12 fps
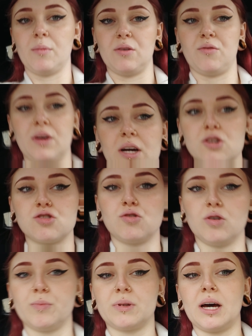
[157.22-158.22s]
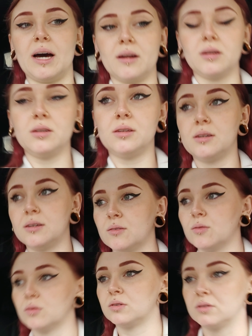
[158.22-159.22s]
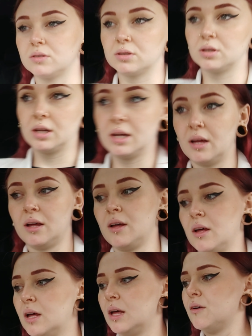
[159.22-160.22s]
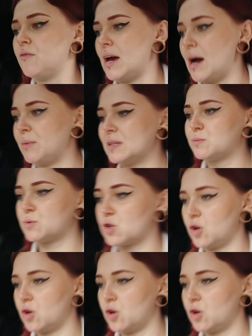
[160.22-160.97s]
Mein Finger stirbt gerade und wir haben jetzt